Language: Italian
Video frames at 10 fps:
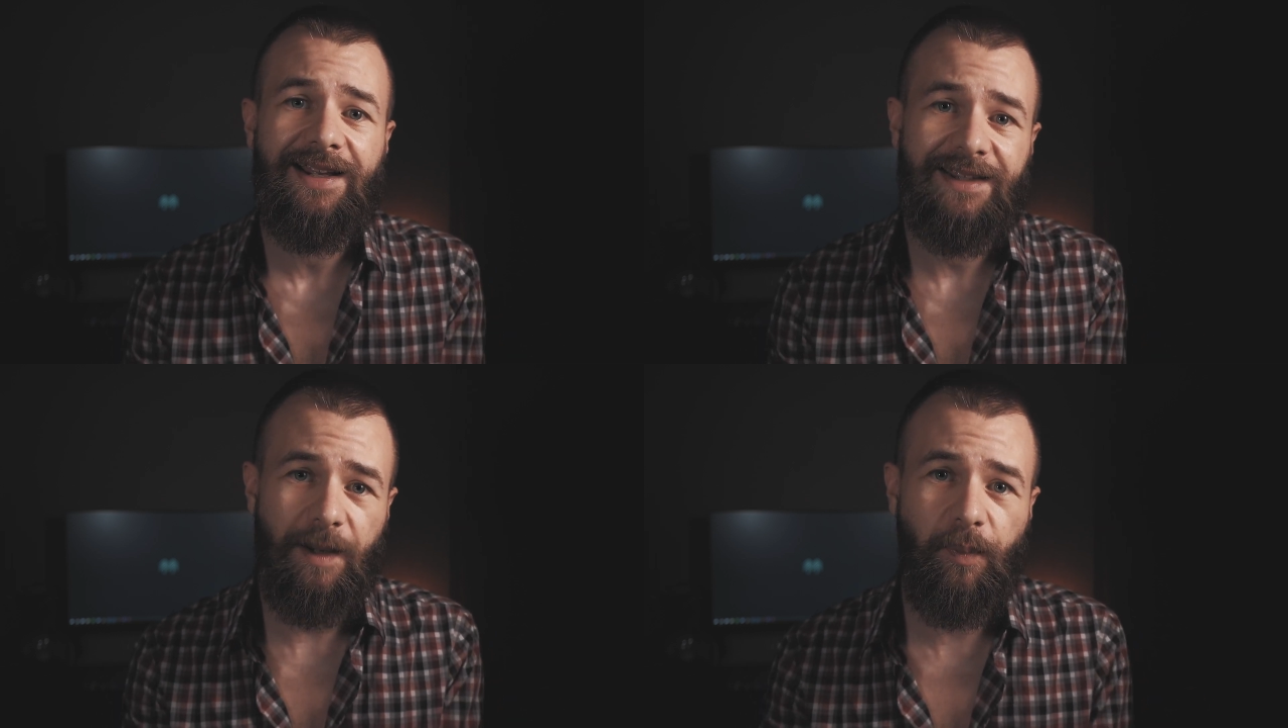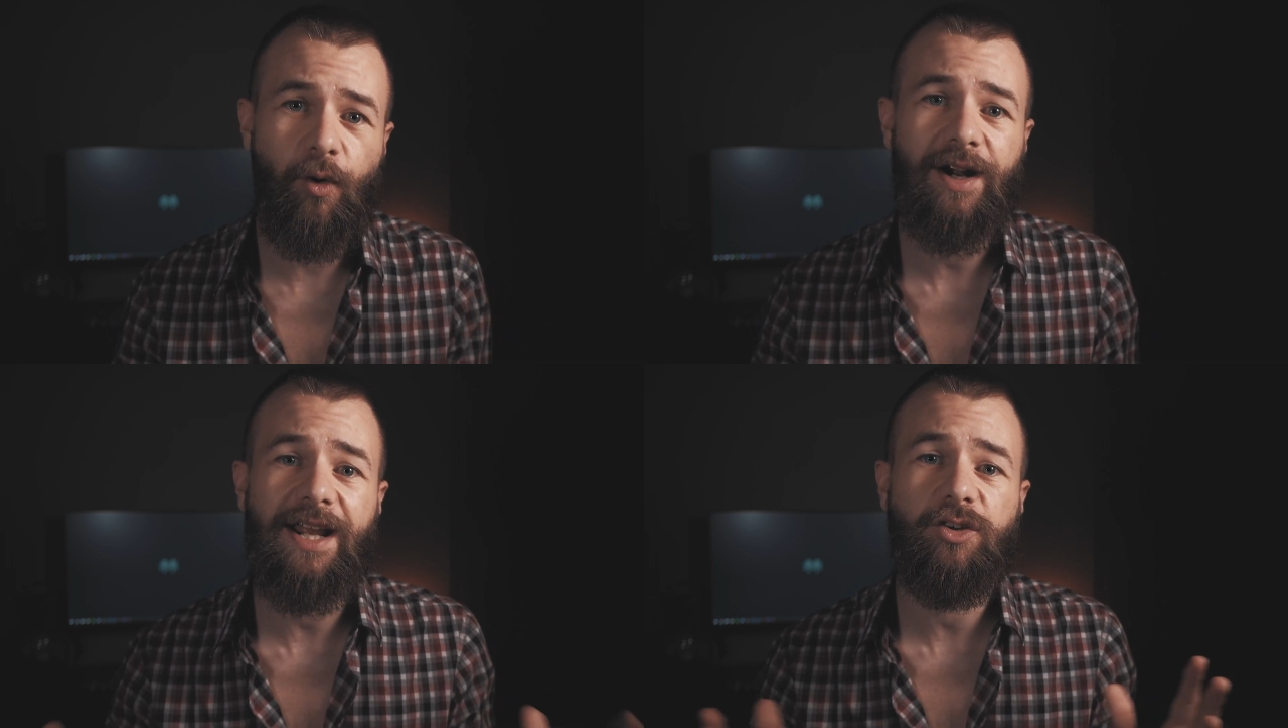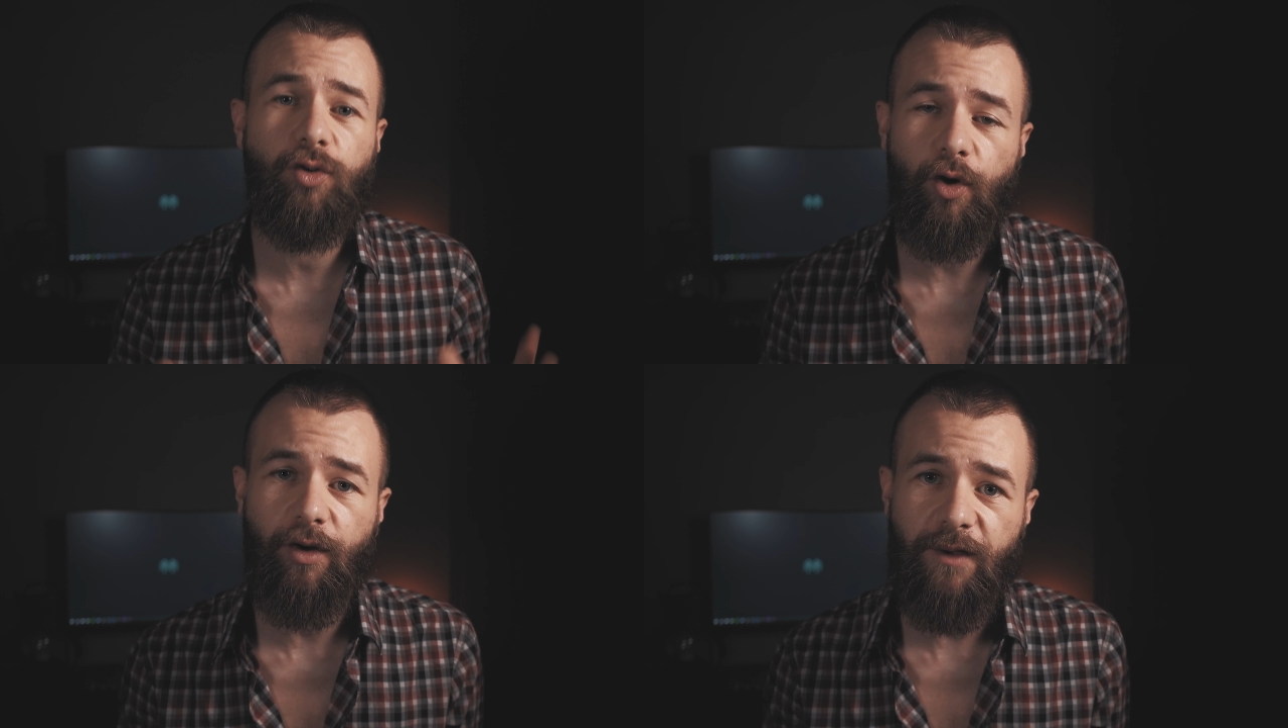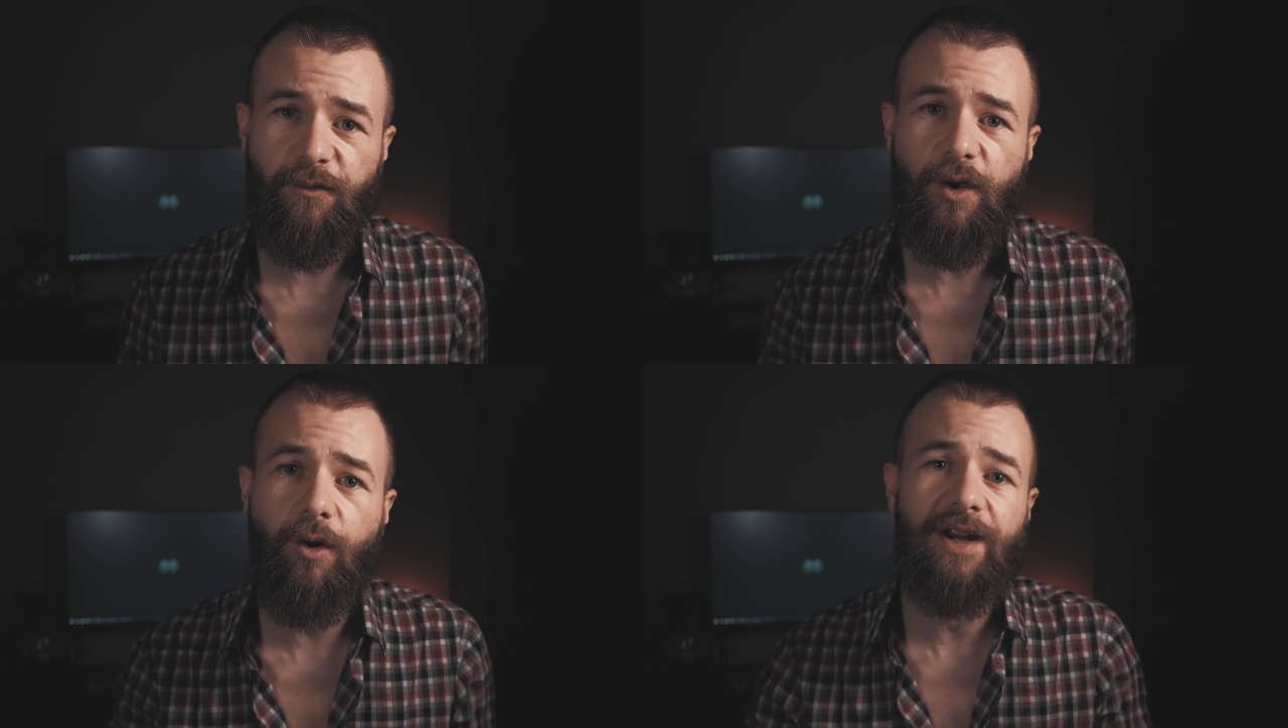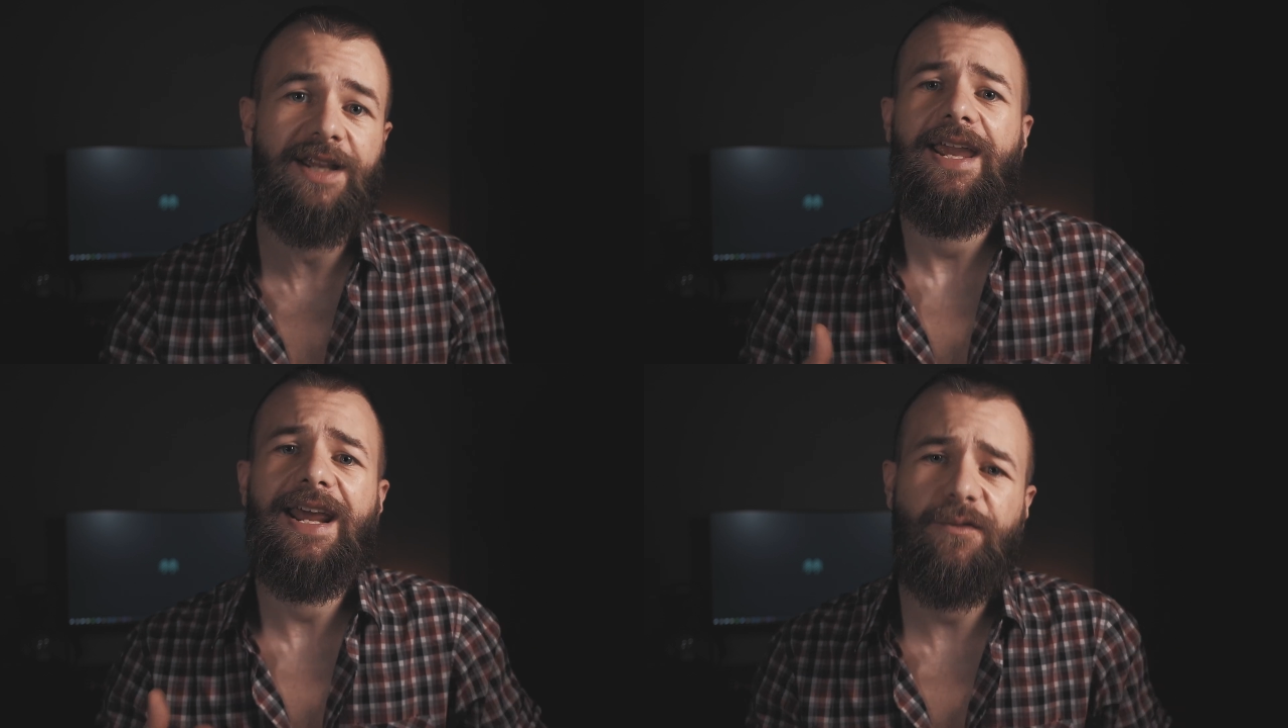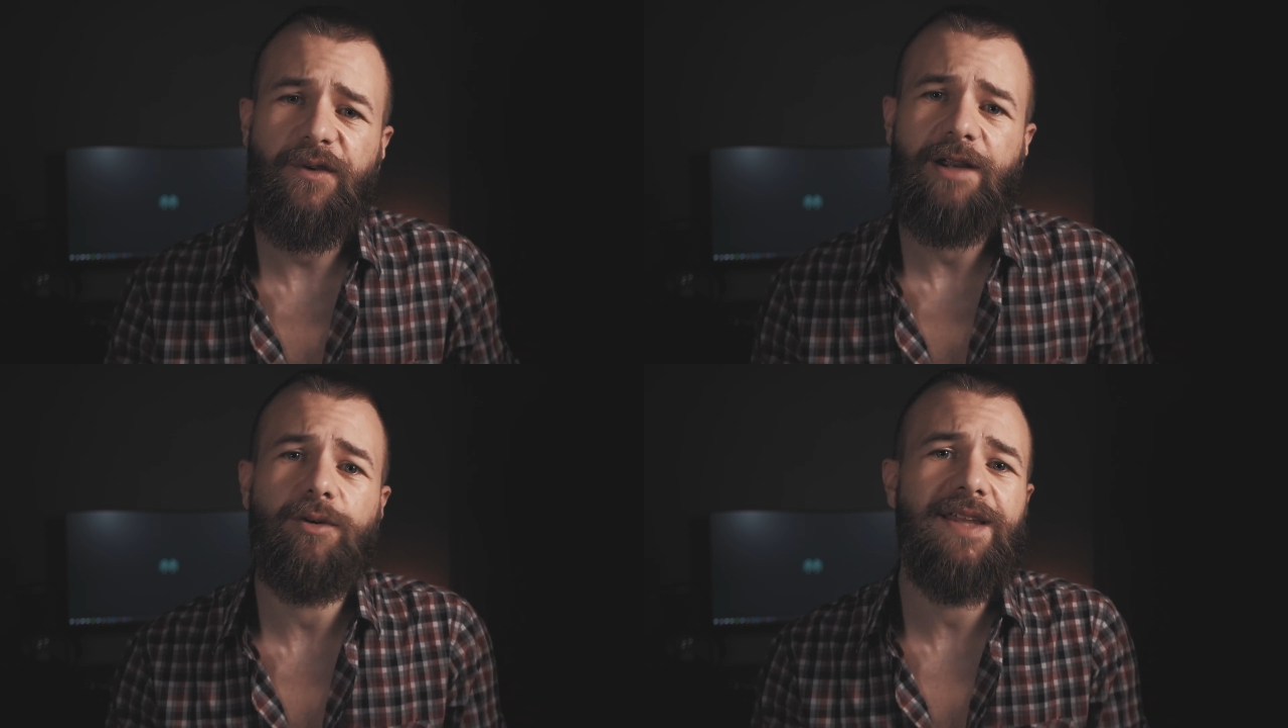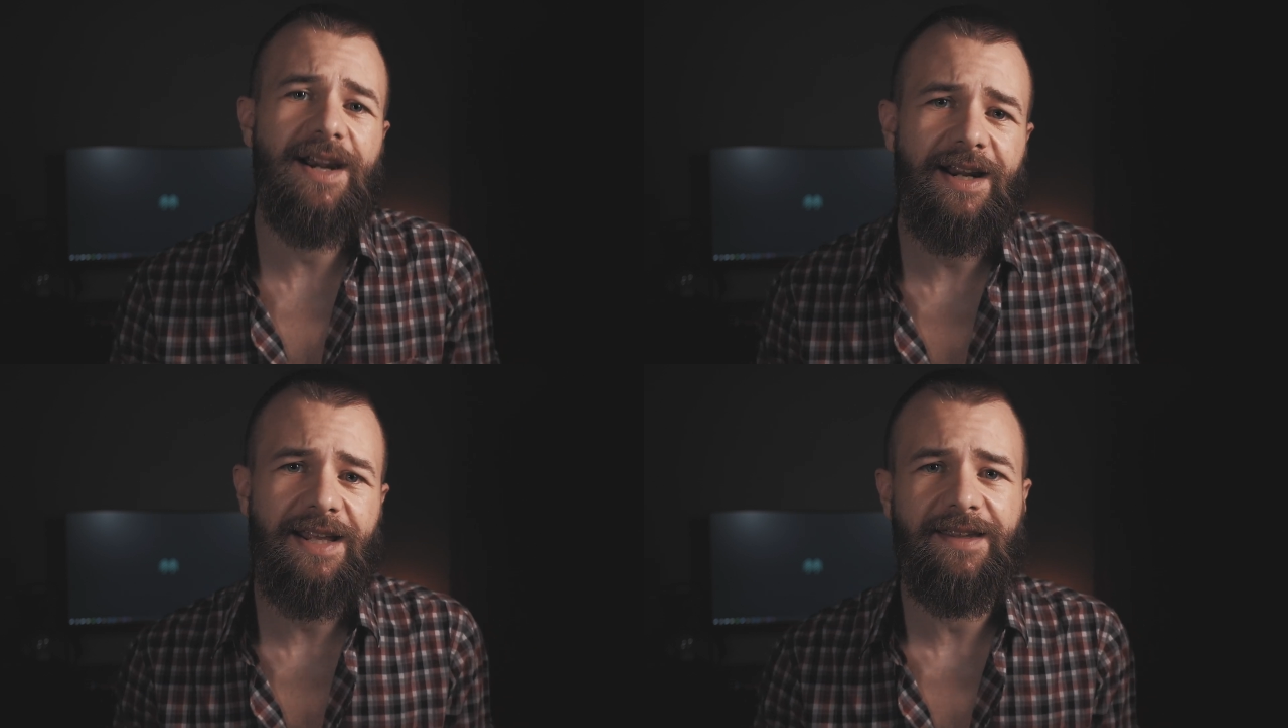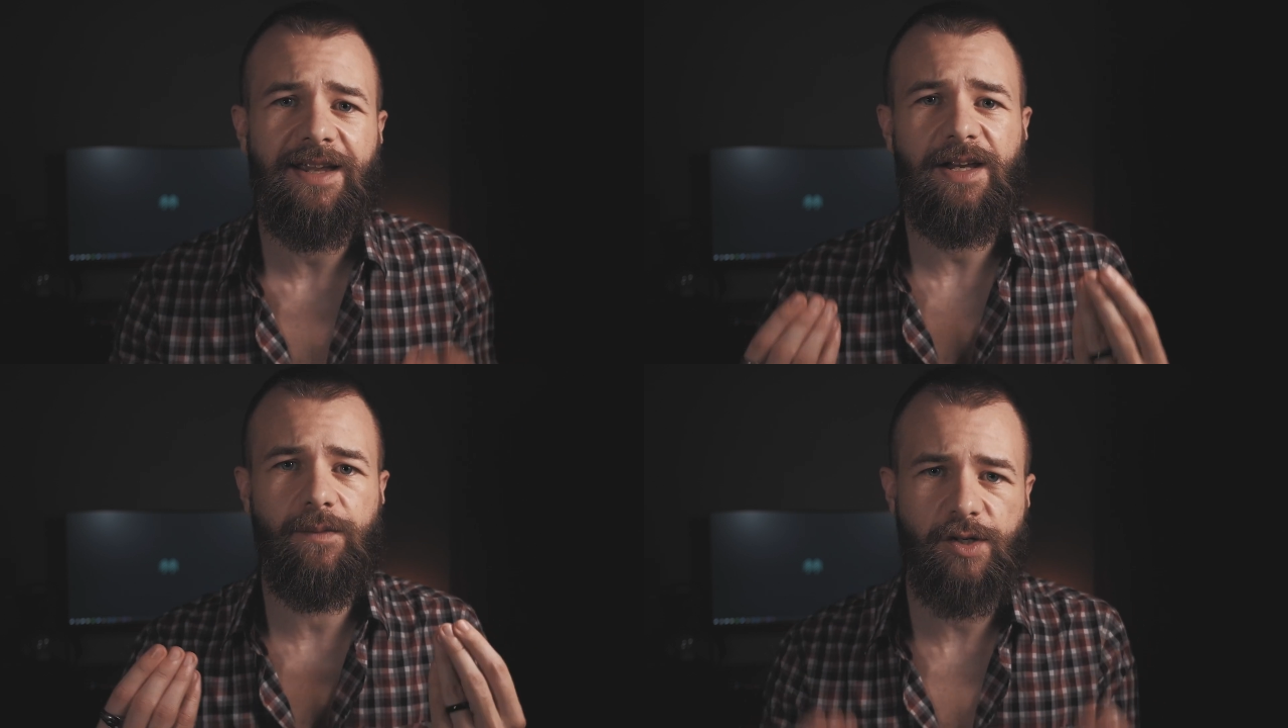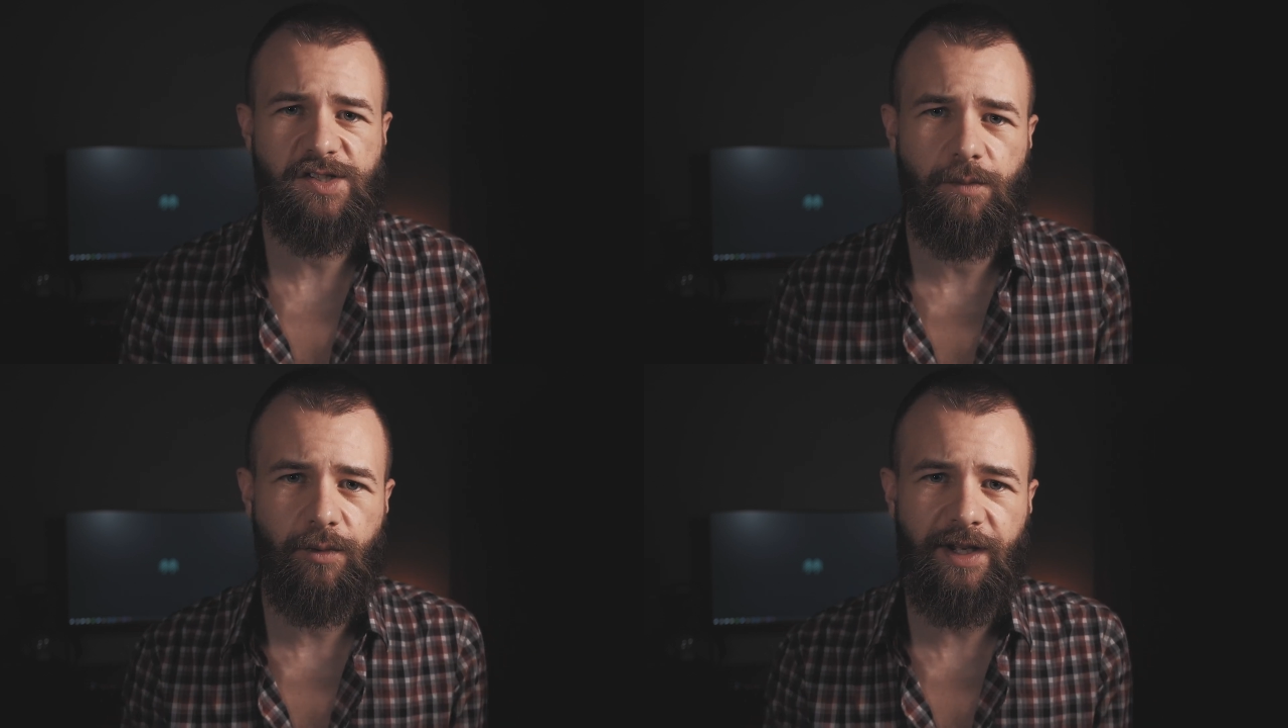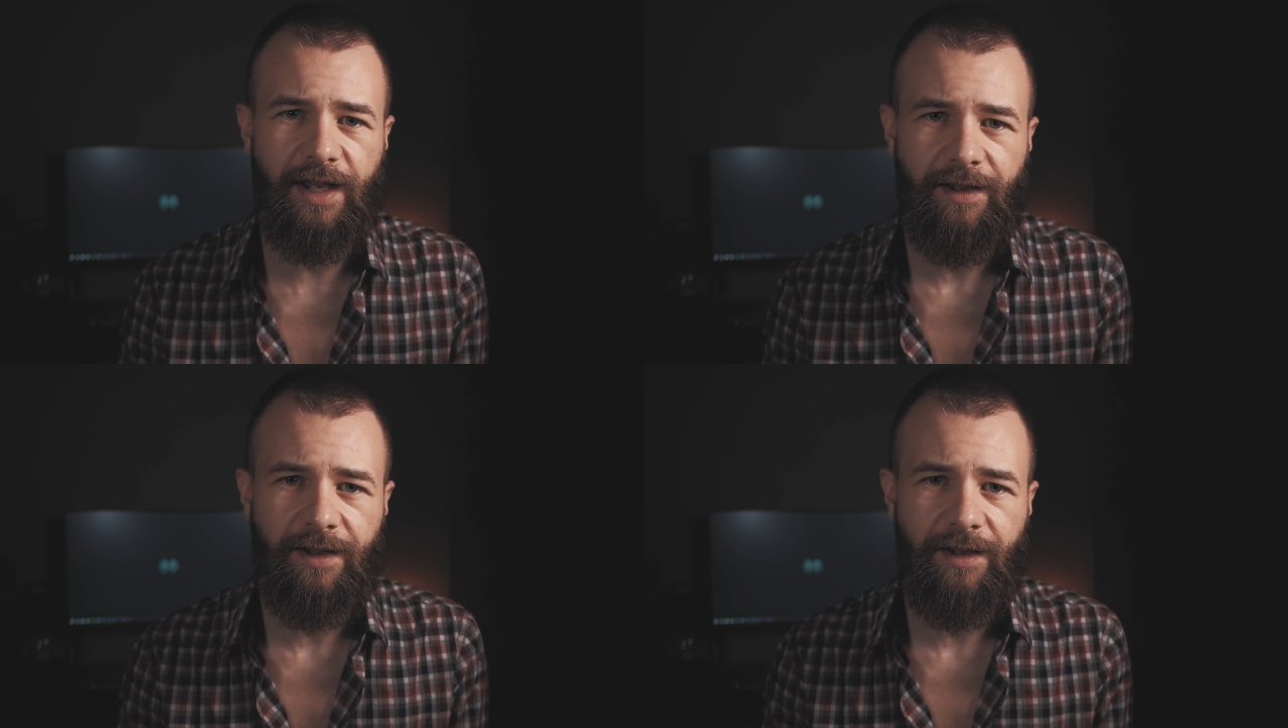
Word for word: da porre attorno ai fiori e alla fine otterrete il vostro bouquet.